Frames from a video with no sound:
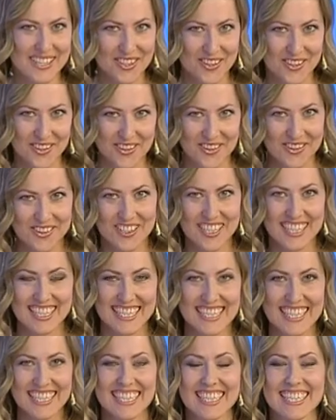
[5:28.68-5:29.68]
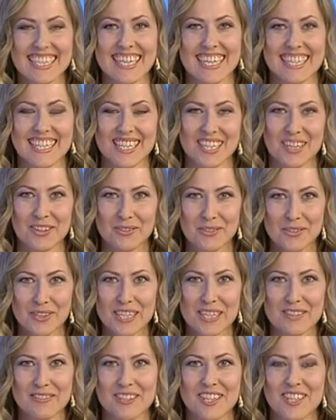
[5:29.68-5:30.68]
что нужно делать каждое
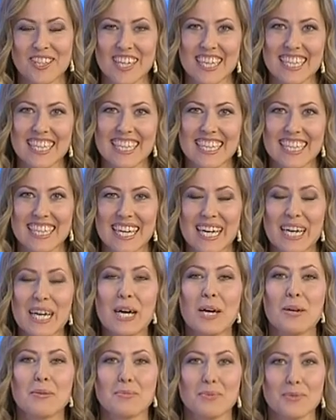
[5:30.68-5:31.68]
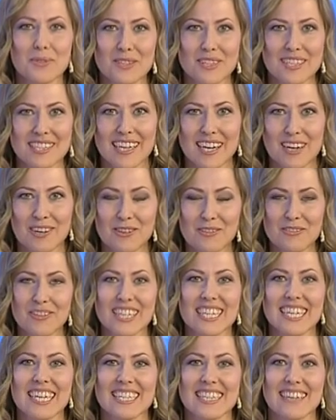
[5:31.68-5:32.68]
утро и в течение дня. Будьте здоровы
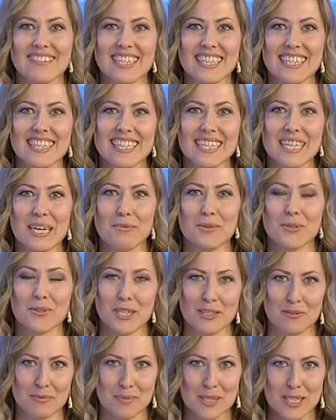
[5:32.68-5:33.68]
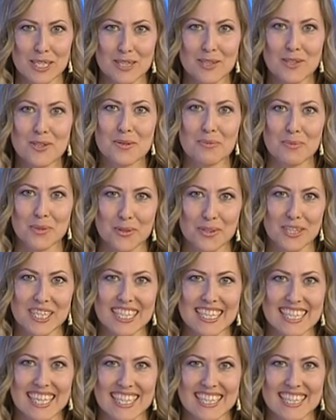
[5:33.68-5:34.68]
и оставайтесь с нами. У нас впереди еще много
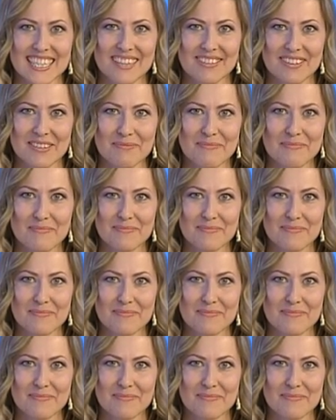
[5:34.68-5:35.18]
интересного.